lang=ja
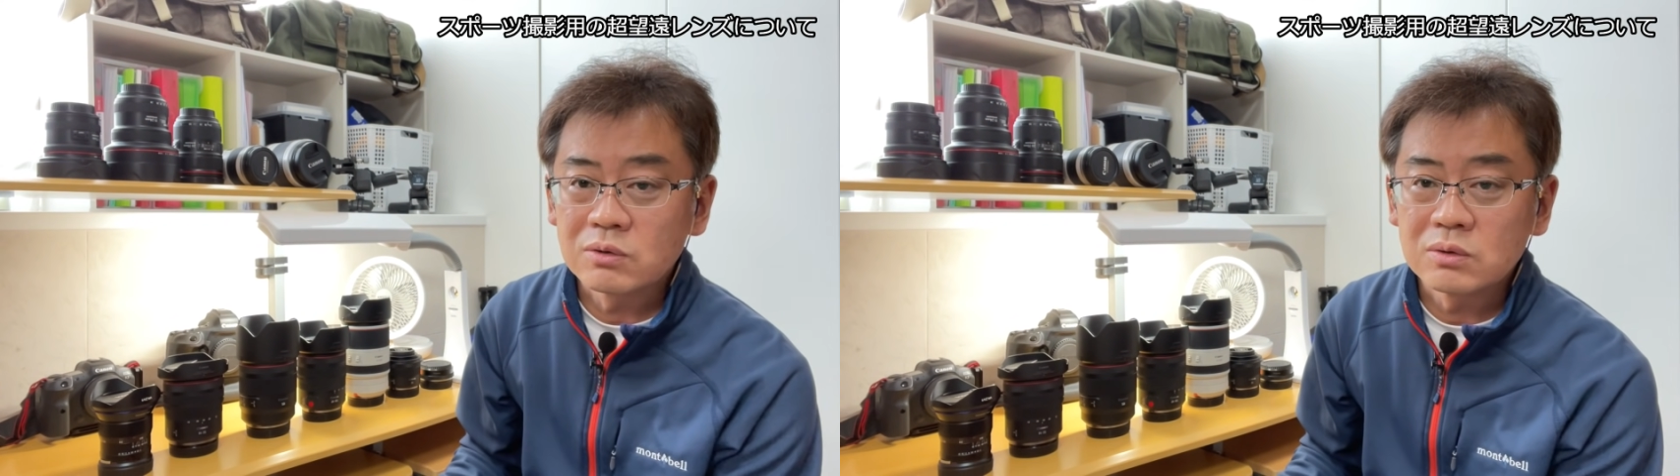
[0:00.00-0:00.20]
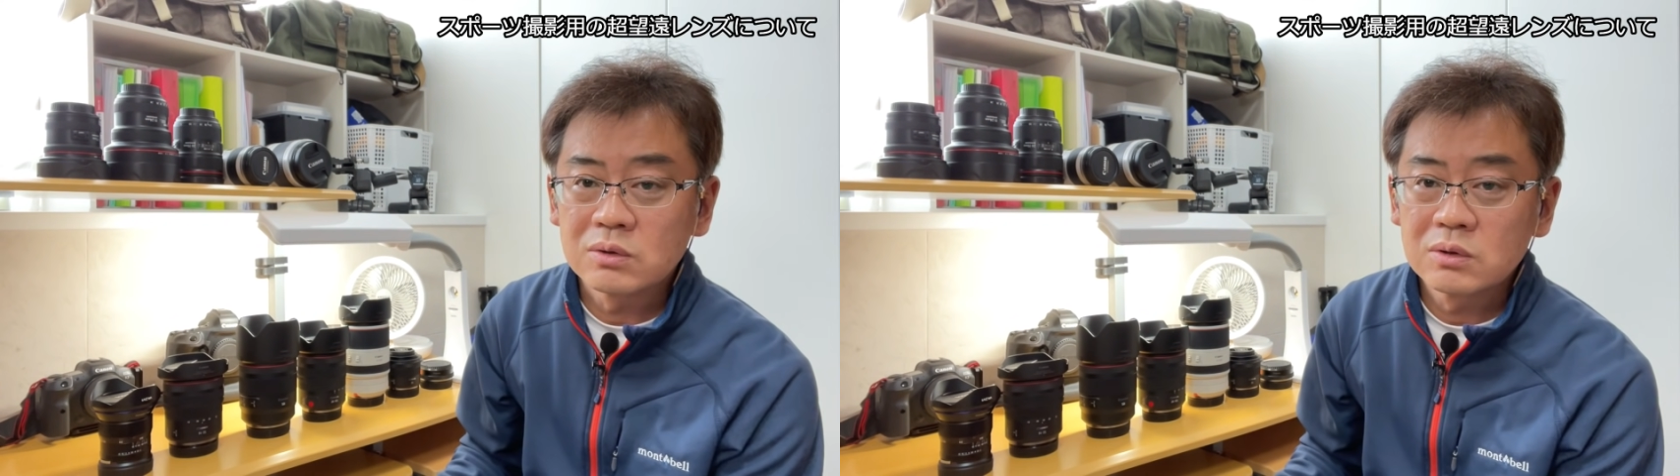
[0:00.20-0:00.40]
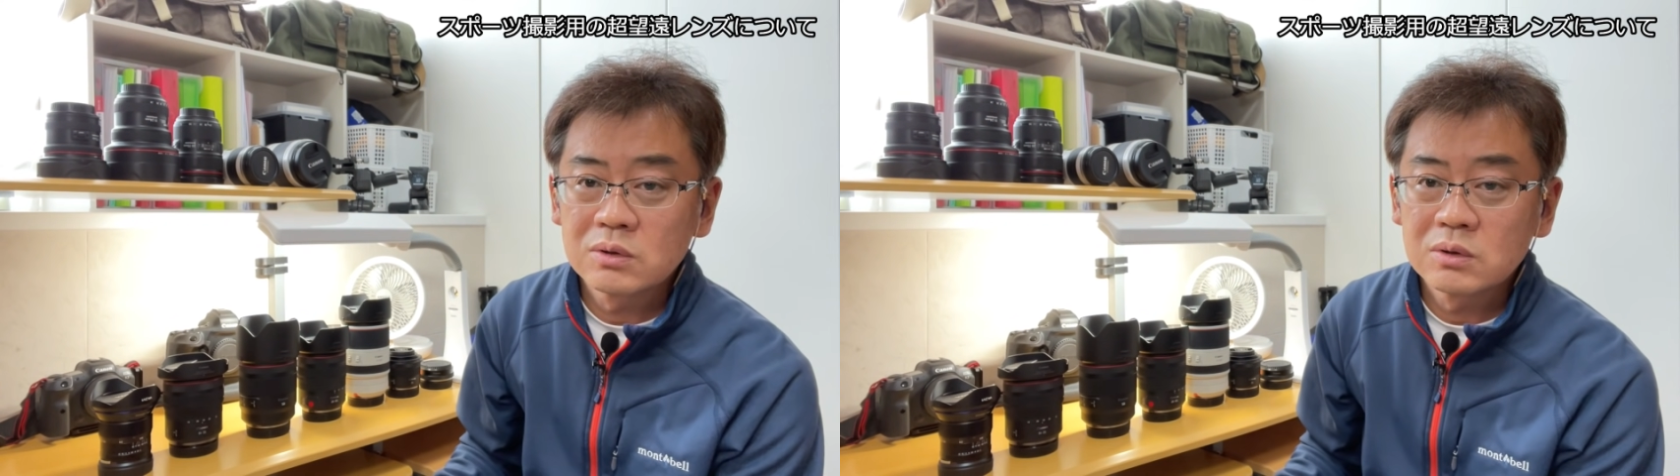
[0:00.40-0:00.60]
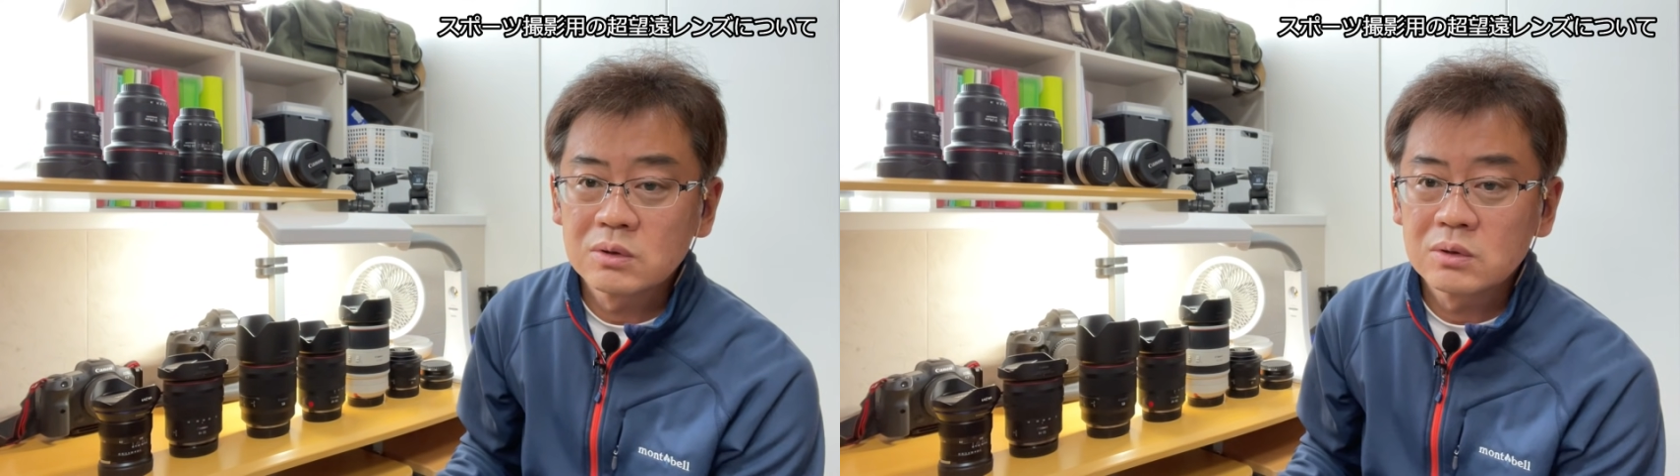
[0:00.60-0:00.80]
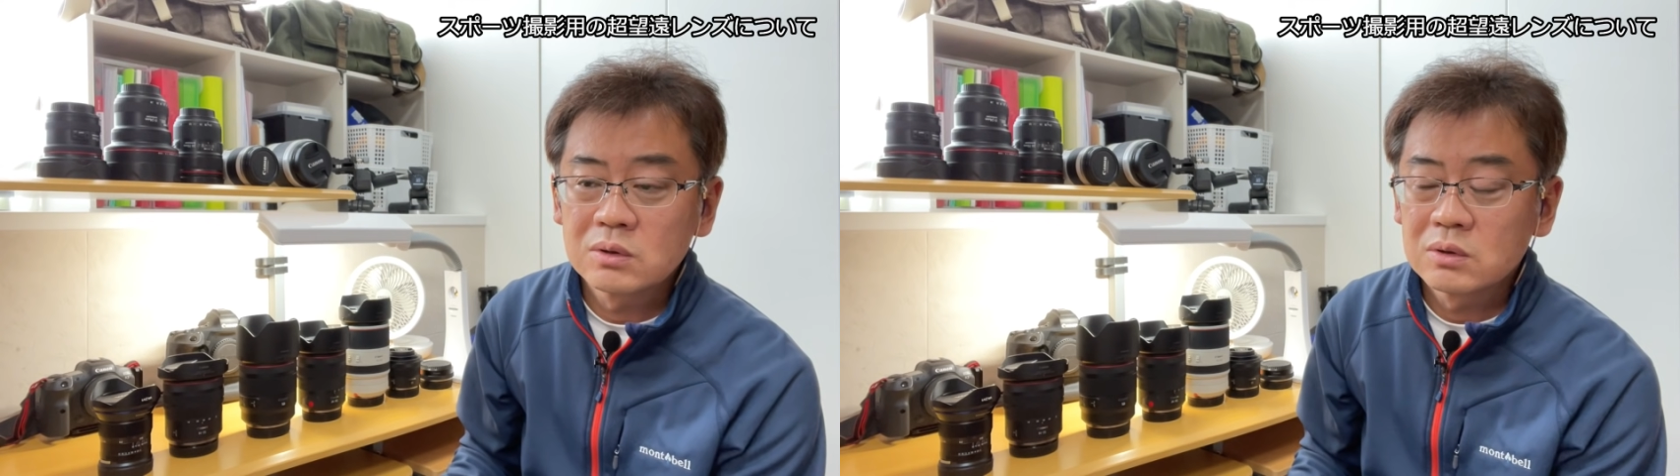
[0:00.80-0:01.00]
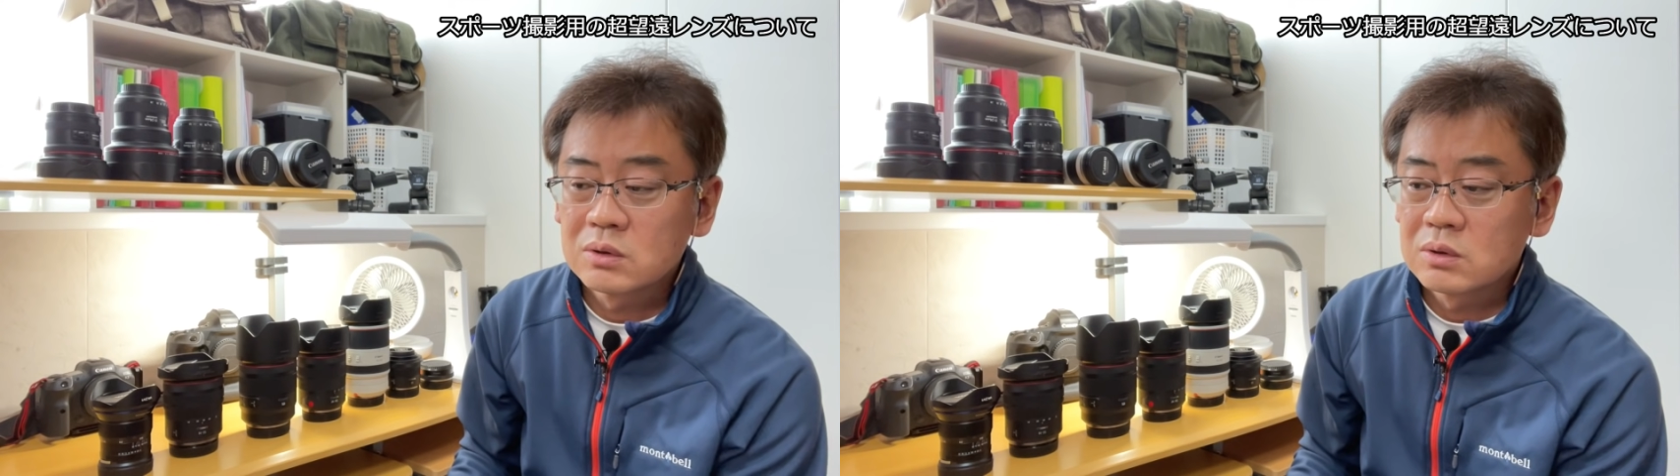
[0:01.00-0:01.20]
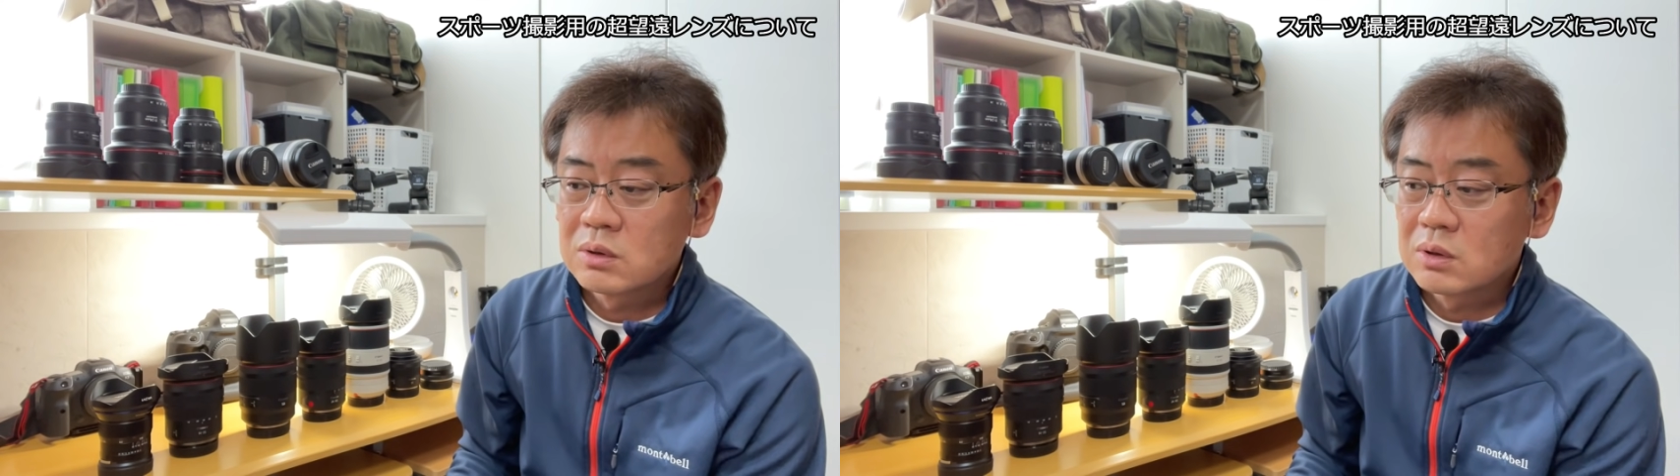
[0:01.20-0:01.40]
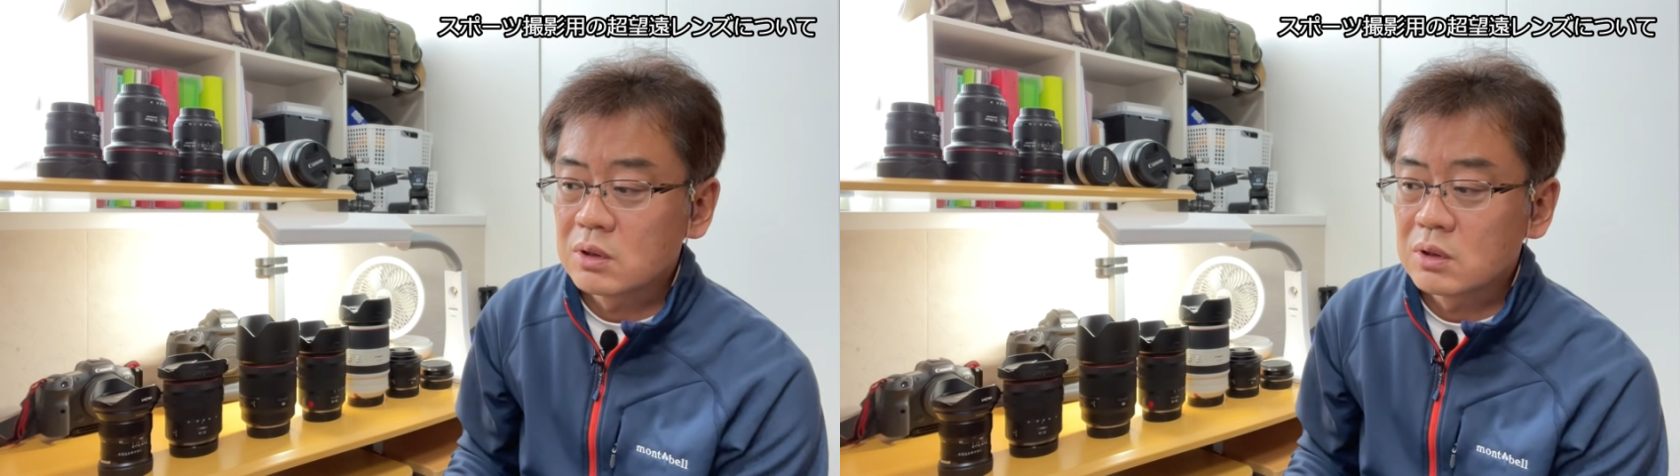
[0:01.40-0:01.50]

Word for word: るっ